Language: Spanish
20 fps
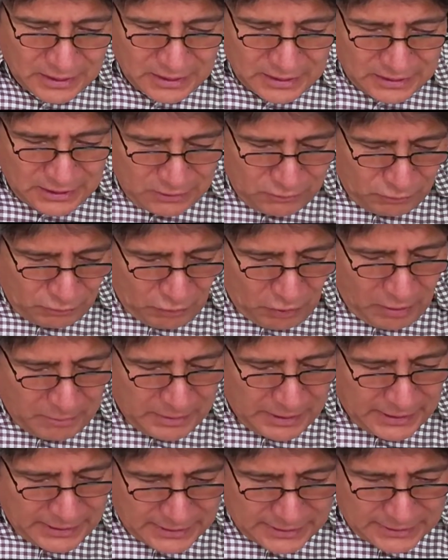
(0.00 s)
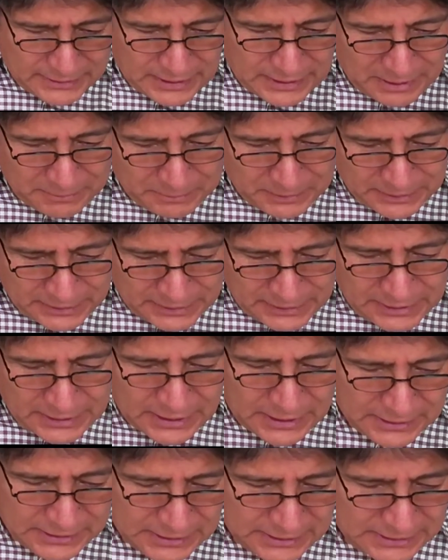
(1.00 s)
Y luego habla de la
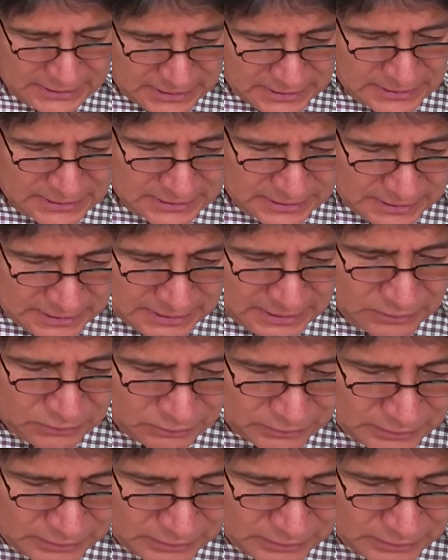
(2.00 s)
venida del Hijo